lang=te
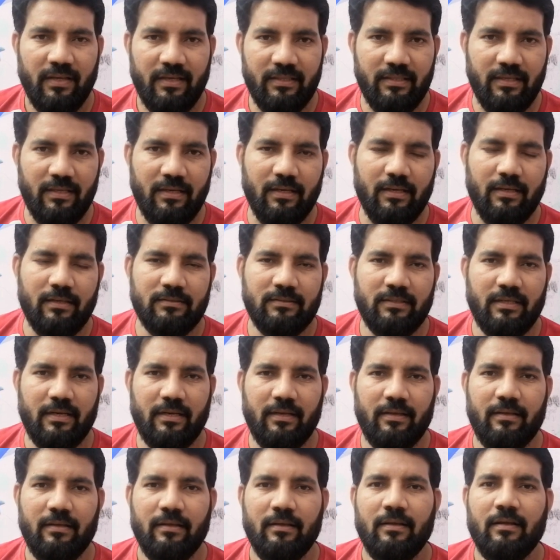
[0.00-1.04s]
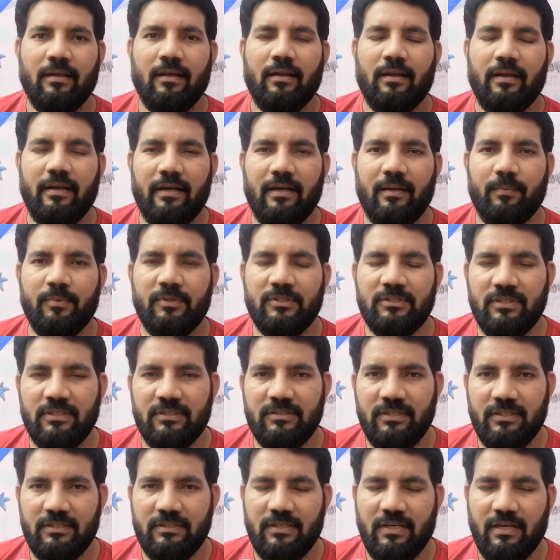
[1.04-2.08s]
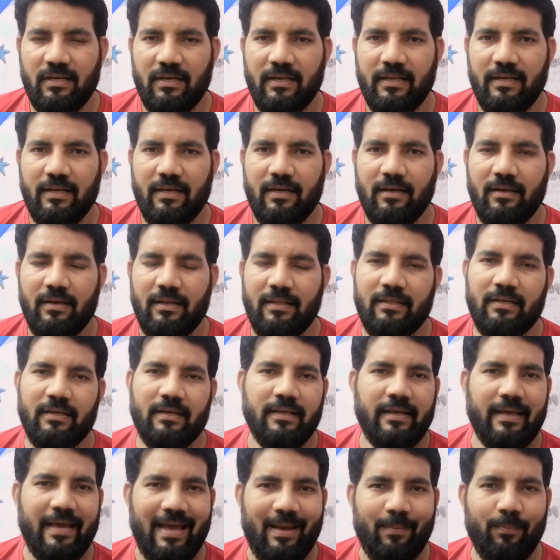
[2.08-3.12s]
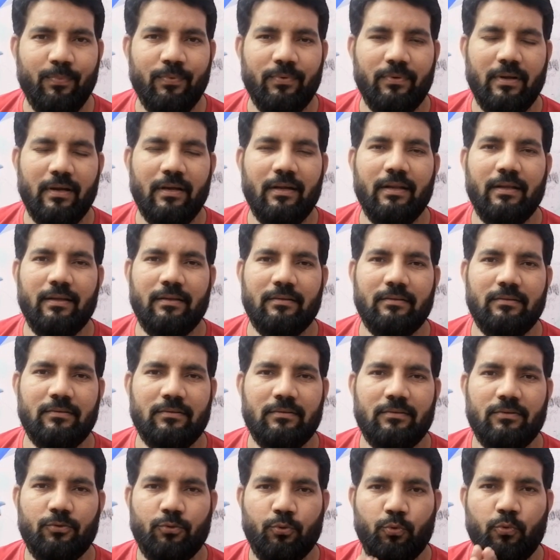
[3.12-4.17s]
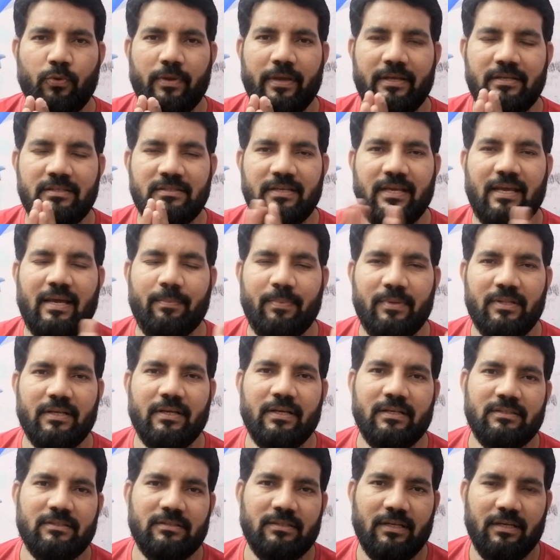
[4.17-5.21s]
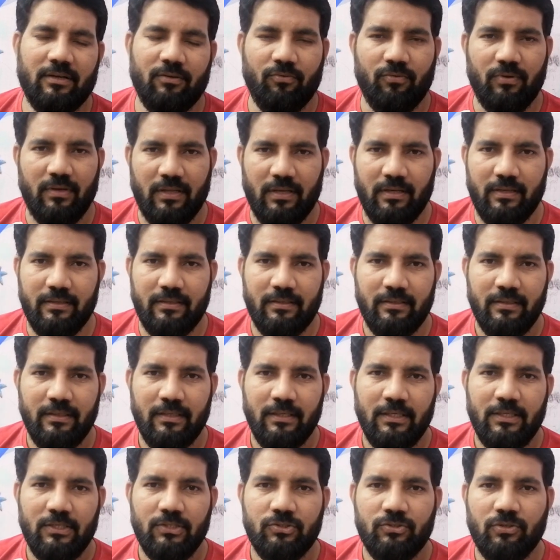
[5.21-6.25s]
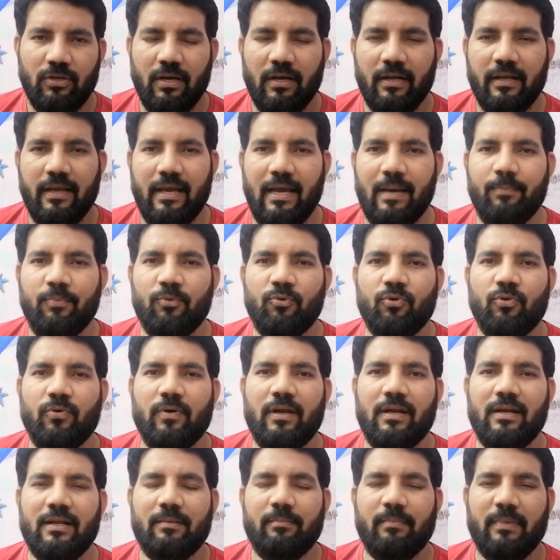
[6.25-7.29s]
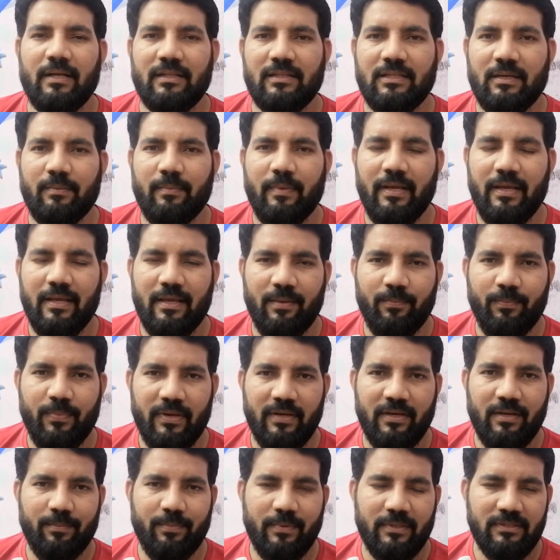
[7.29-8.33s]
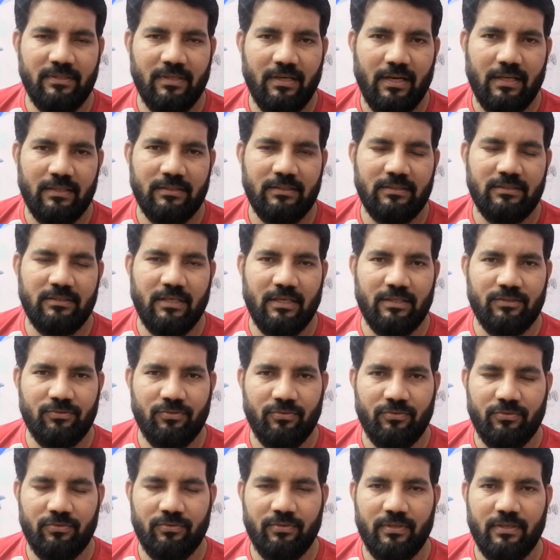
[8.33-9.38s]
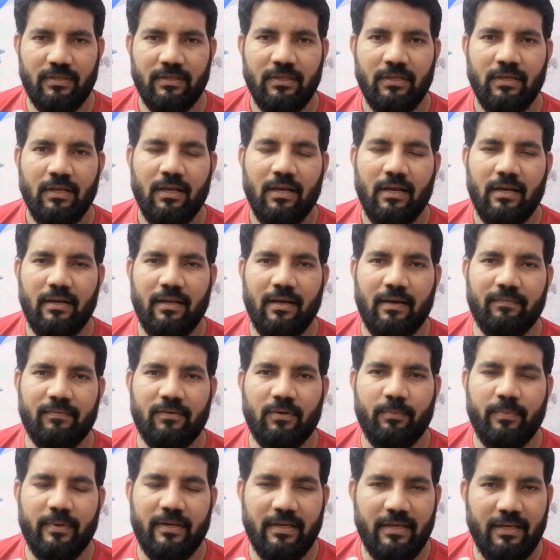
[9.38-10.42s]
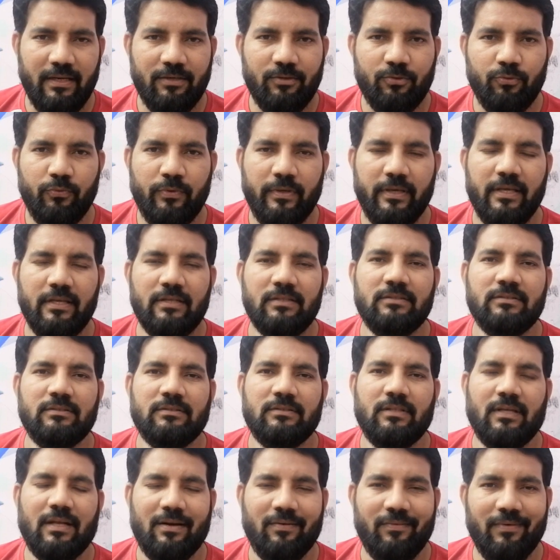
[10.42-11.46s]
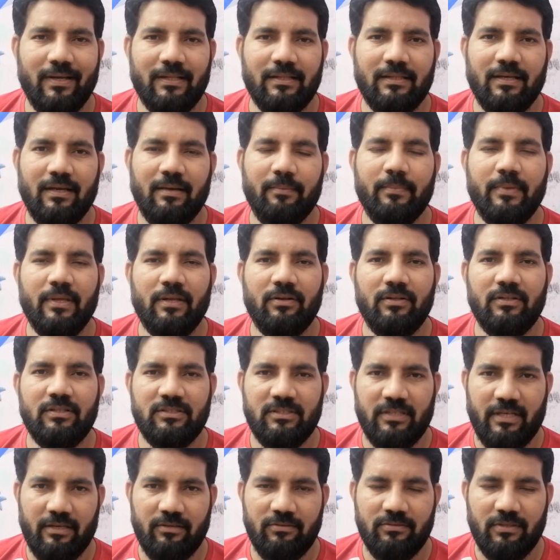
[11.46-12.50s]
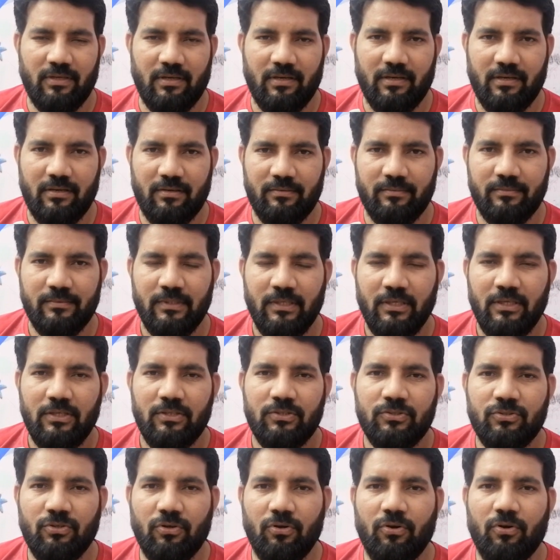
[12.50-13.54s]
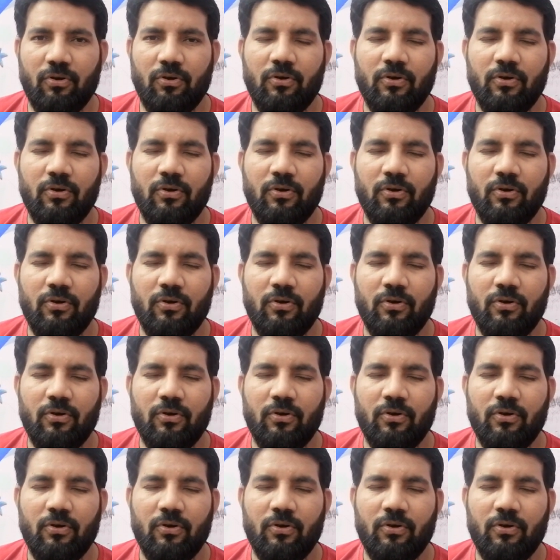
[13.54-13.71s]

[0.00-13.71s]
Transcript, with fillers: ఏదైనా సరే లేదా బిజినెస్ చేసినట్లయినా లేదంటే గ్యాప్ అంటే టూ ఇయర్స్ గ్యాప్ అయితే ఖచ్చితంగా ఉండాలి సో ఆ గ్యాప్ ఉన్న వాళ్ళకి మాత్రమే ఈ పీటీపీజీ రాసే ఛాన్స్ ఉంటుంది అంటే ఆఫ్టర్ బీటెక్ టూ ఇయర్స్ తర్వాత మీరు ఇది చేయొచ్చు అన్నట్టు సో